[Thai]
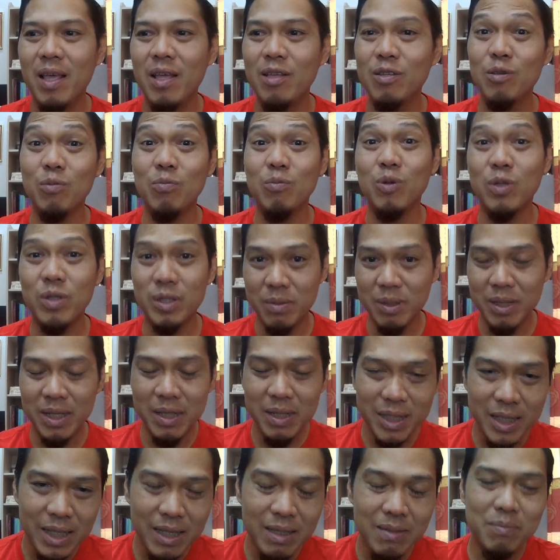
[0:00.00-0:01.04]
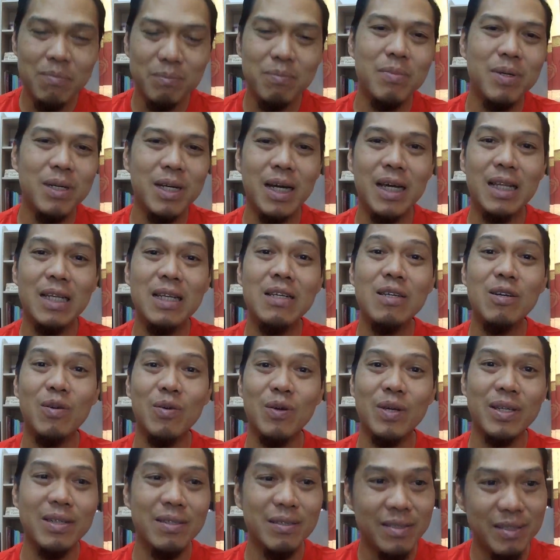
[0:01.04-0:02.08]
สมมุติที่ที่เอ่ยเรื่องขอ
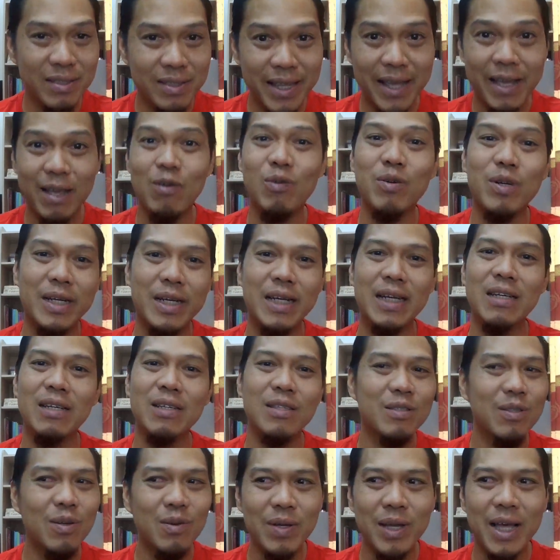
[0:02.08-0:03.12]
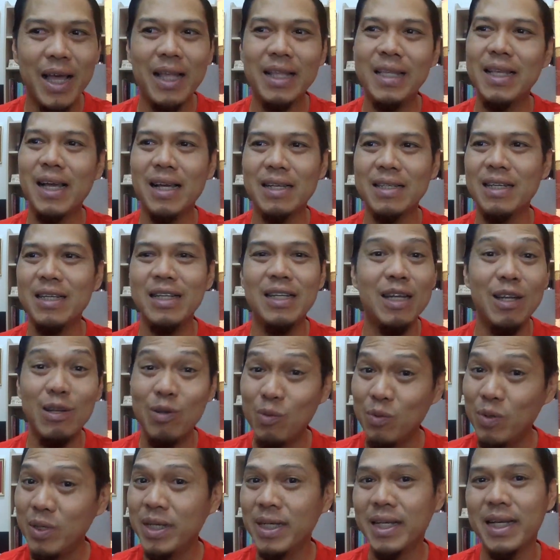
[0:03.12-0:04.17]
งเด็กคนหนึ่งต้องการอยากจะเรียน
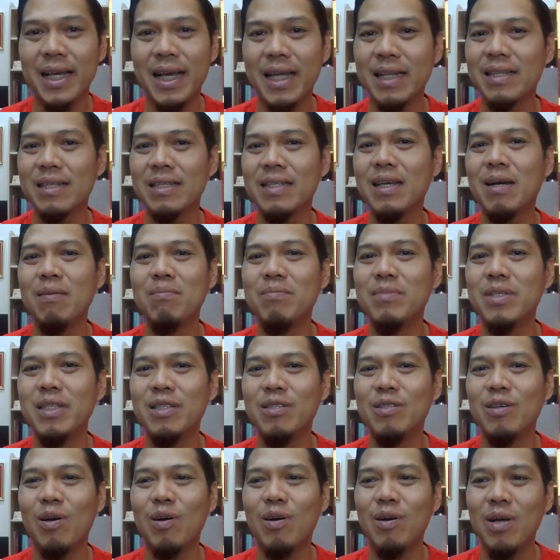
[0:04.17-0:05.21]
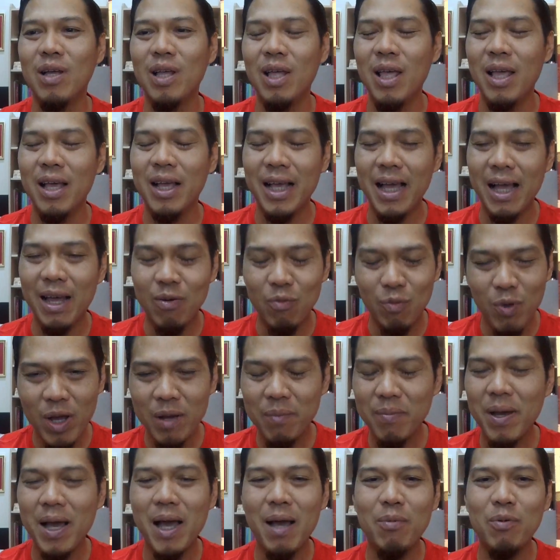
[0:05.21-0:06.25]
รู้เรื่องการทำดินสอการวาด
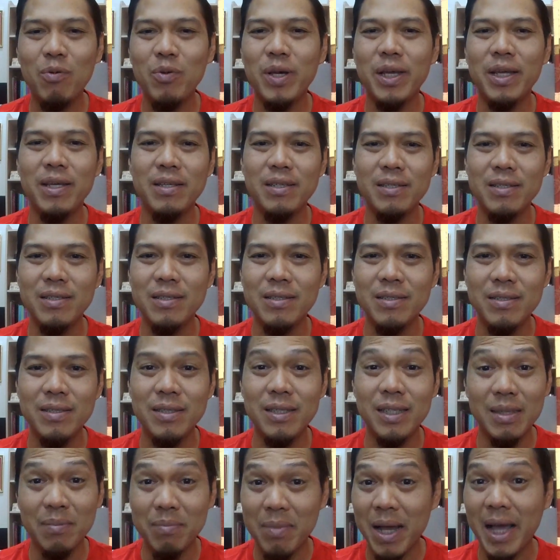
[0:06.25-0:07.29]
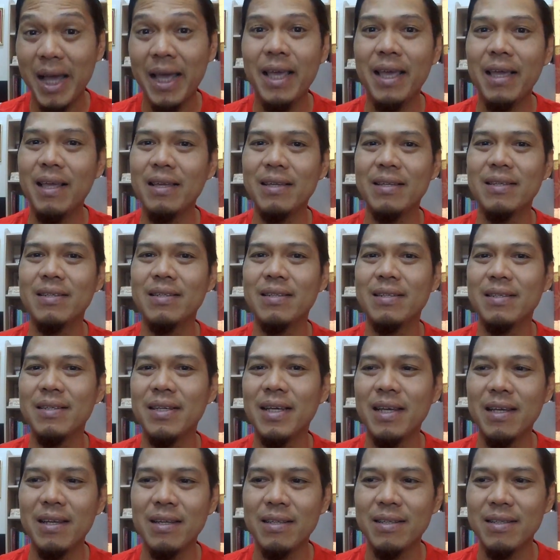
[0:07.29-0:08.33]
ภาพด้วยสีไม้
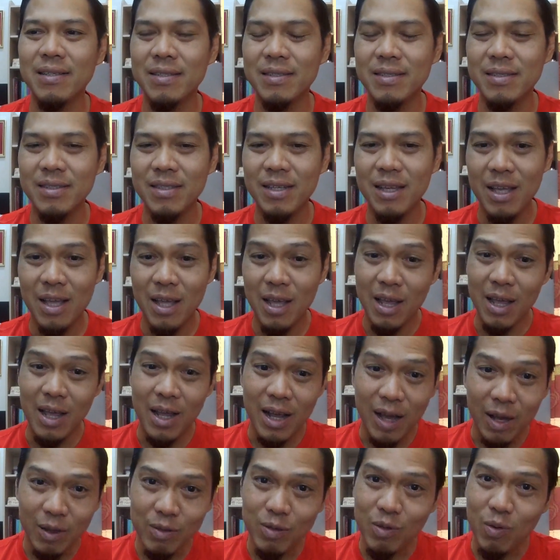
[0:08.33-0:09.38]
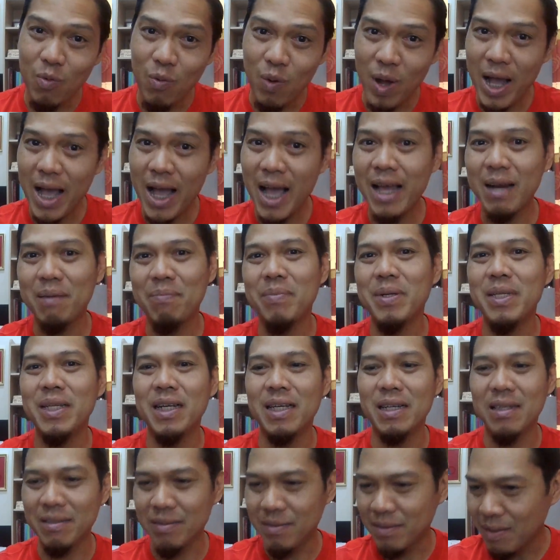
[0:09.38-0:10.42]
เนี่ยเขาจะวาดมันอ
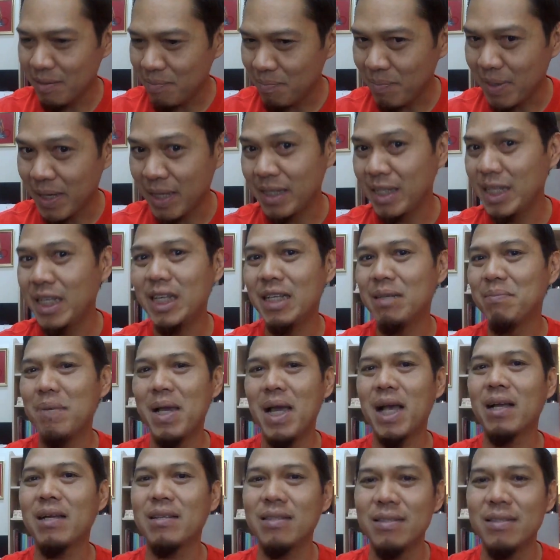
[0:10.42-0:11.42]
ย่างประณีตมาก